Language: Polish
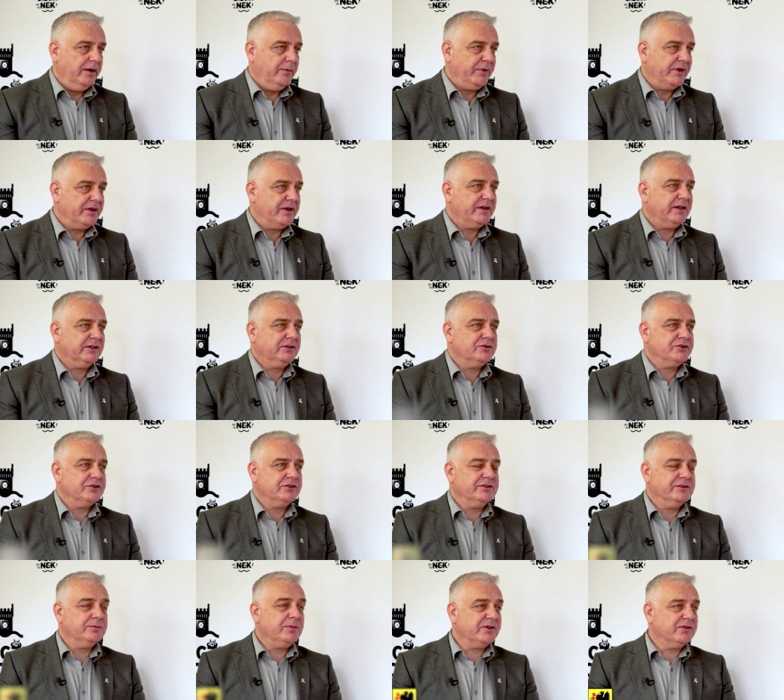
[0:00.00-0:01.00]
Panie redaktorze,
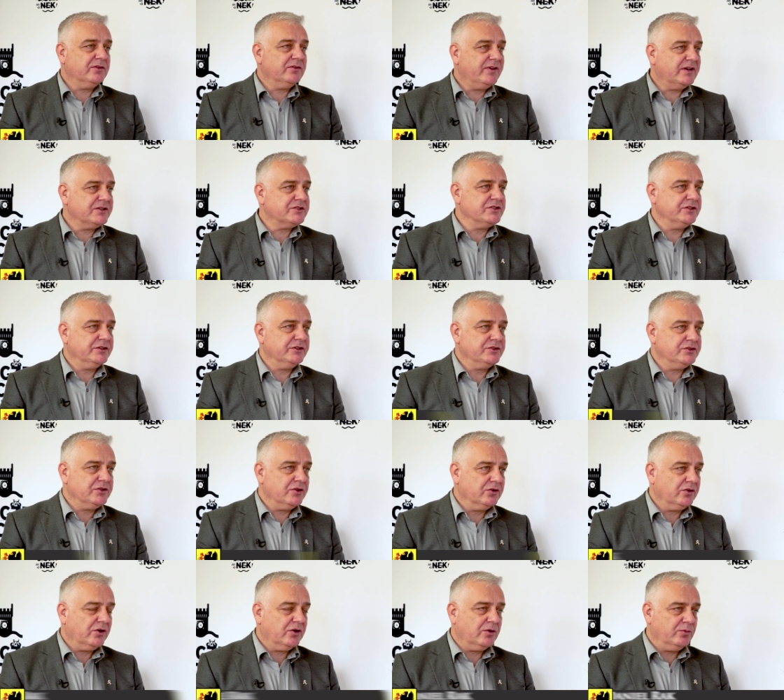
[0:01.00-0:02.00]
to jest bardzo ważny
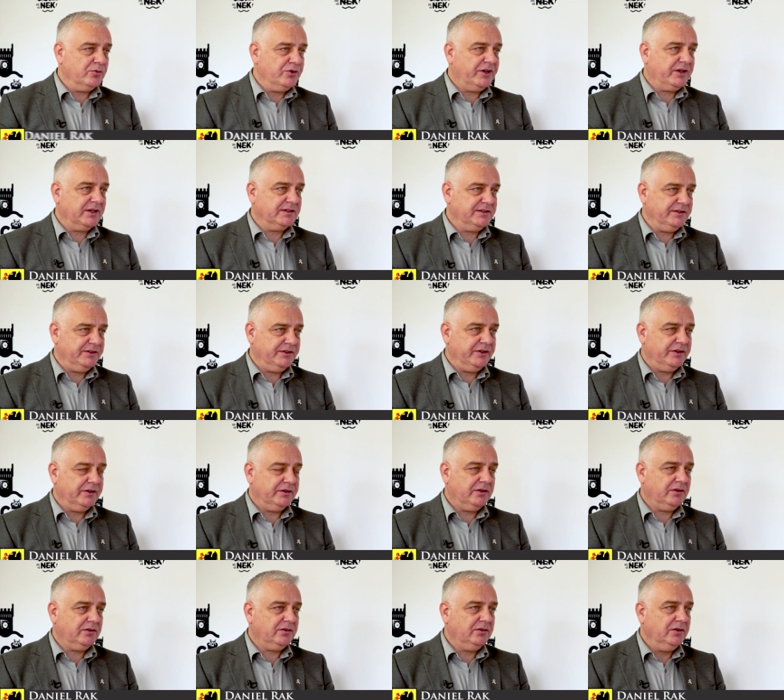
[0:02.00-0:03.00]
ciąg komunikacyjny.
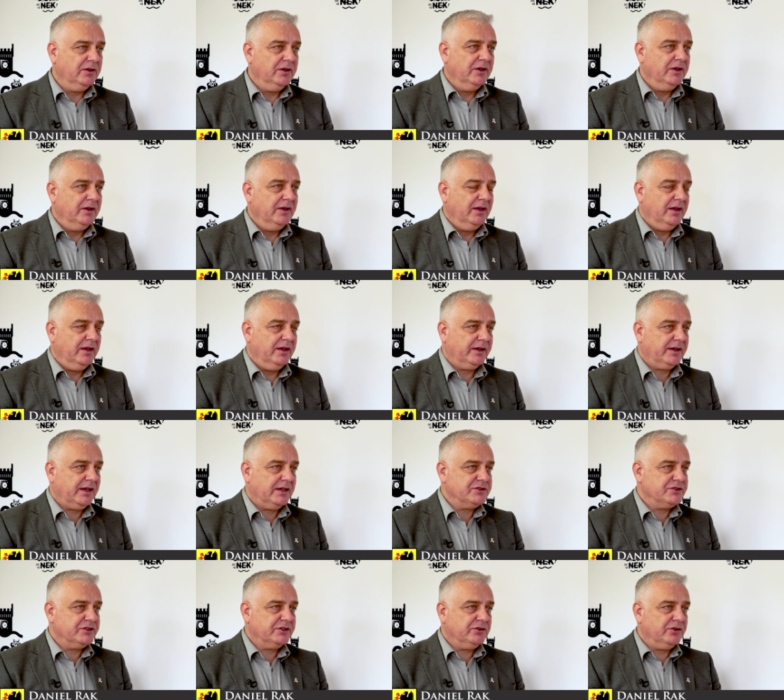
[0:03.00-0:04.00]
To
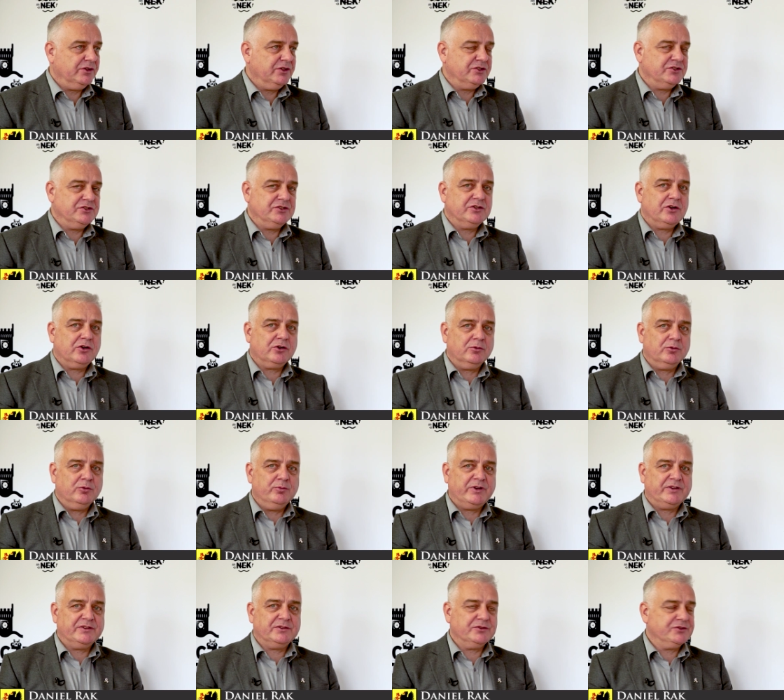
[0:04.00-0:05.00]
każdy, kto jeździ drogą
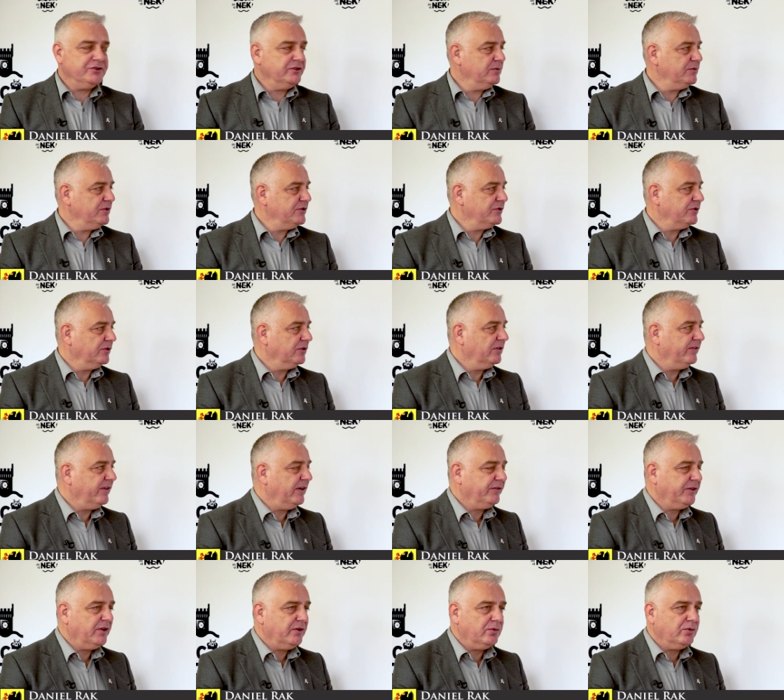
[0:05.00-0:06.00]
numer 172
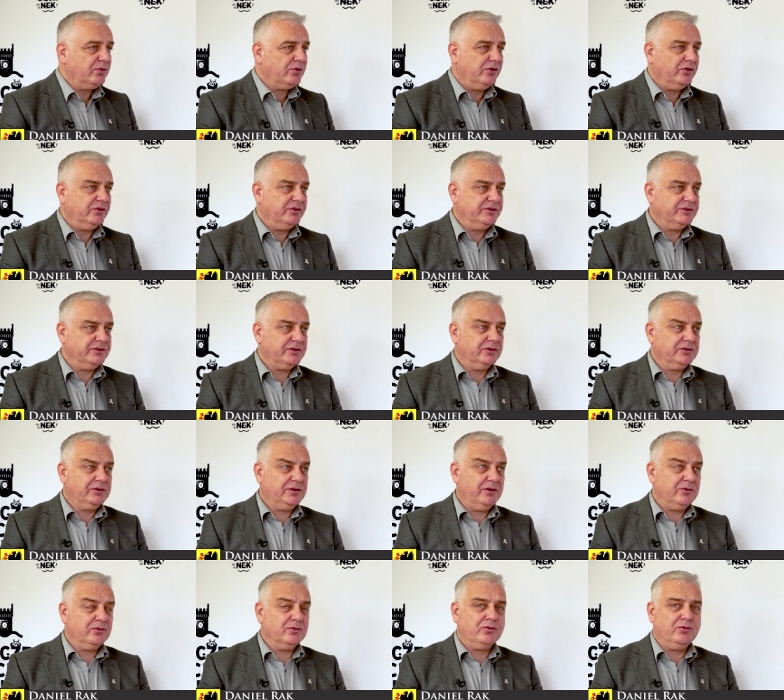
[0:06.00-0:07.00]
w kierunku, od
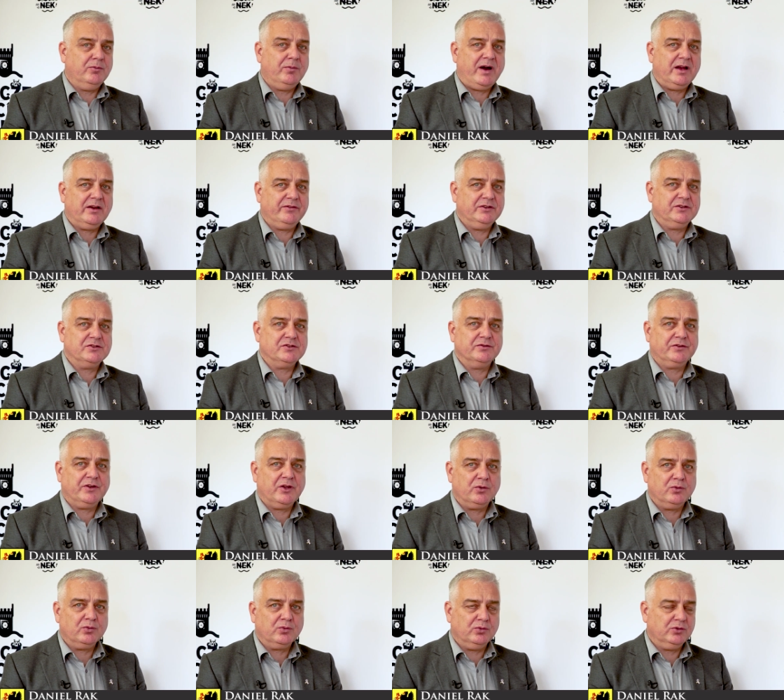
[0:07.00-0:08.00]
kierunku Barwic czy w
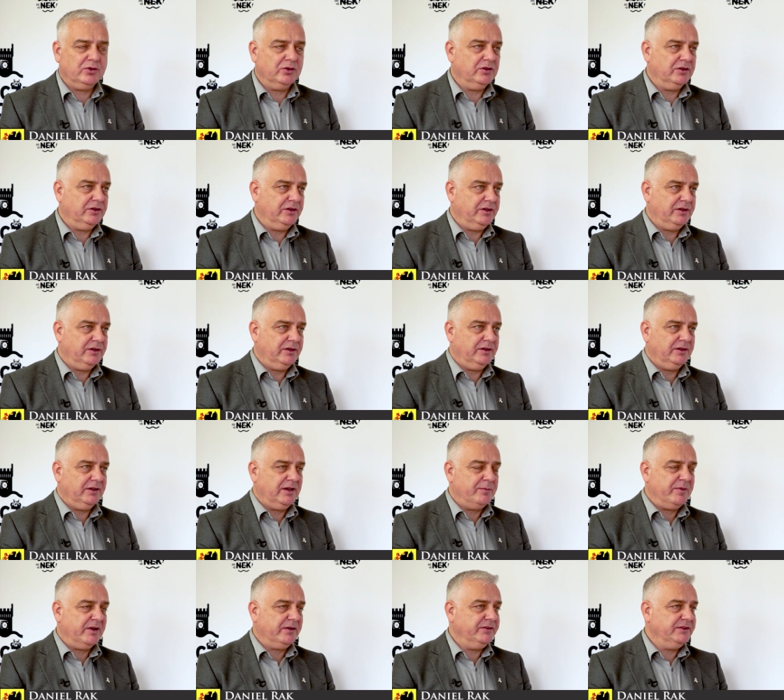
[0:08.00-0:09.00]
kierunku e,
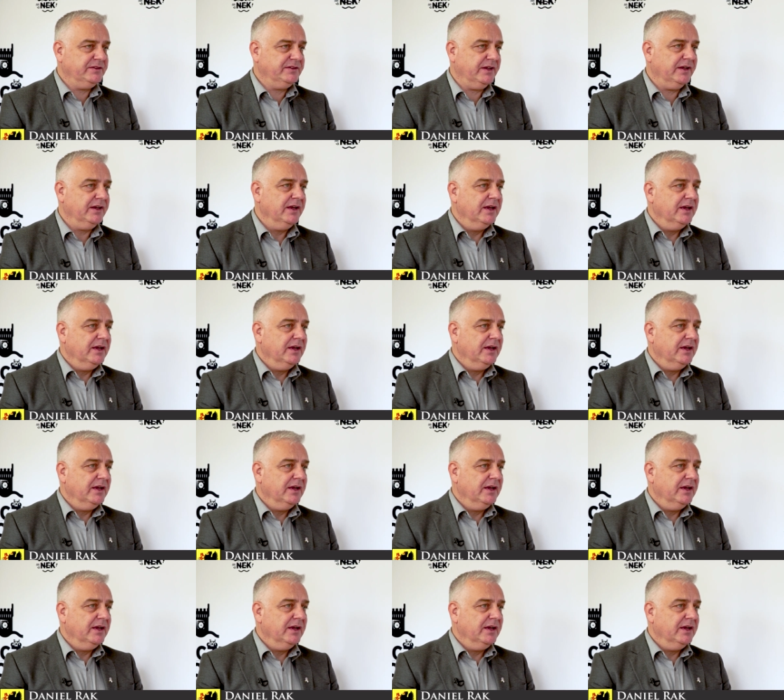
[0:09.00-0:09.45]
na Barwice,